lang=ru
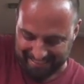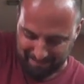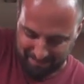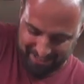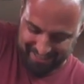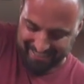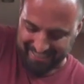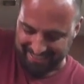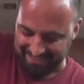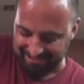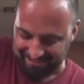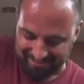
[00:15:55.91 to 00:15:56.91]
Топчи
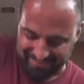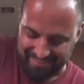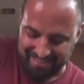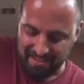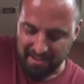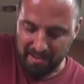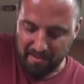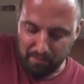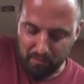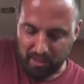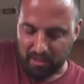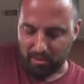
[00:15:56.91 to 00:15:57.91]
газюлю.
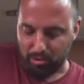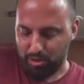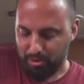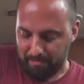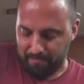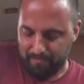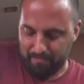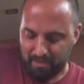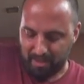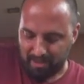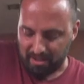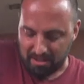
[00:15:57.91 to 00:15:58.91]
Короче,
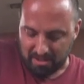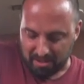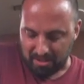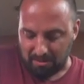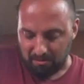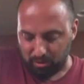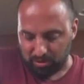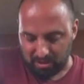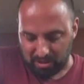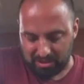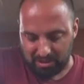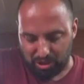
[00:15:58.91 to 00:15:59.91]
Э, вот
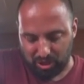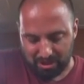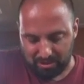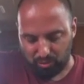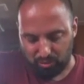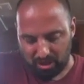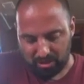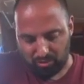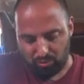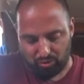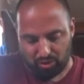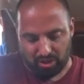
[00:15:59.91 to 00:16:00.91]
сейчас у нас
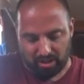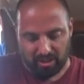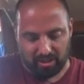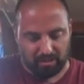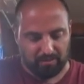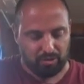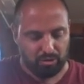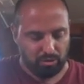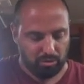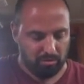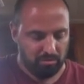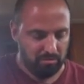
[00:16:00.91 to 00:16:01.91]
уже это
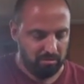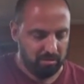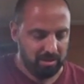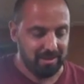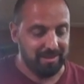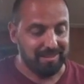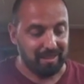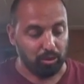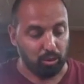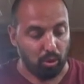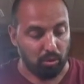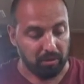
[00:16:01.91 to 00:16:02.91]
все
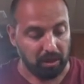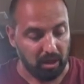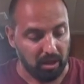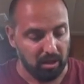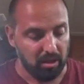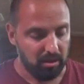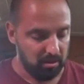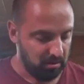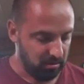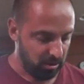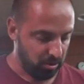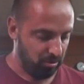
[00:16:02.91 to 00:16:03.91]
истолковано.
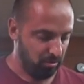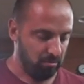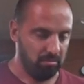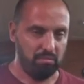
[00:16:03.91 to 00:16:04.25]
Так что,